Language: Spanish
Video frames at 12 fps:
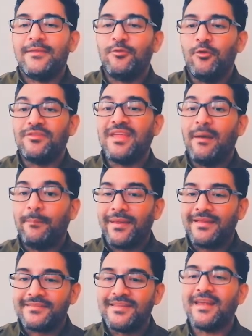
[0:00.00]
en donde a
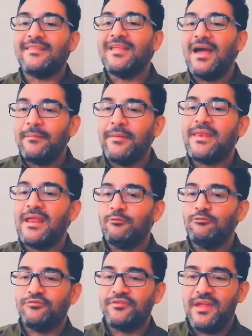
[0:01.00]
pesar de haber
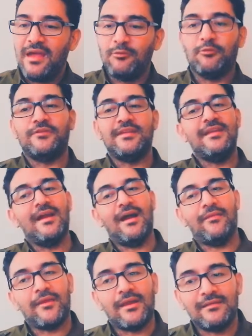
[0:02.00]
anunciado
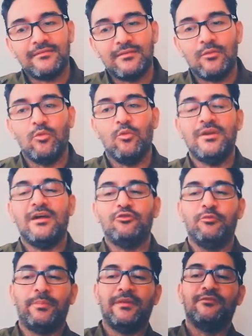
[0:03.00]
días atrás una
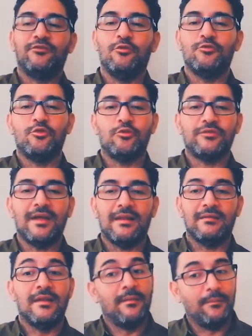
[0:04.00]
suspensión
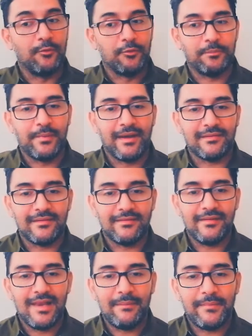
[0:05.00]
total por parte
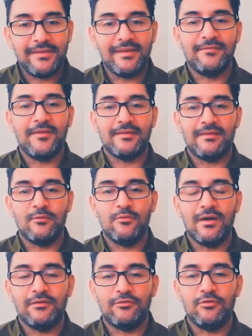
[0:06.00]
de la ministra de
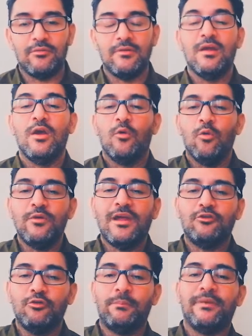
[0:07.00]
Educación,
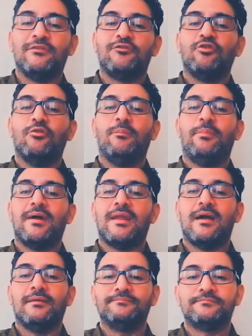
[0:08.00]
una suspensión
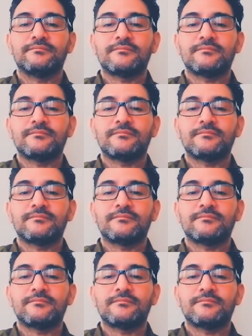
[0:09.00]
para